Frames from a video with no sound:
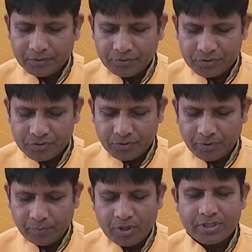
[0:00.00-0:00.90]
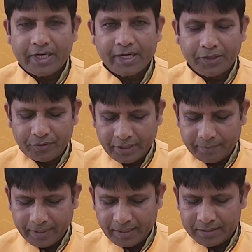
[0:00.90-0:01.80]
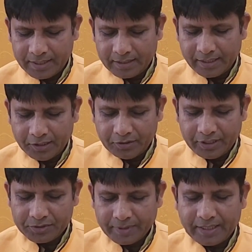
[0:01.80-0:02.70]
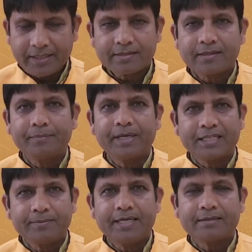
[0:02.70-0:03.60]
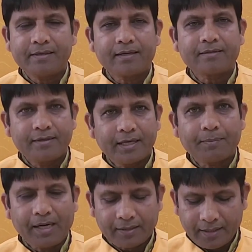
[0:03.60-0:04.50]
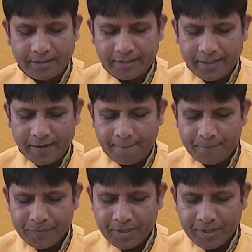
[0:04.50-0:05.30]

तो दोस्तों बहुत सारे कैटेगरी में ज़्यादा कैटेगरी इसमें नहीं है सिर्फ एच और चिलर प्लांट के लिए ही है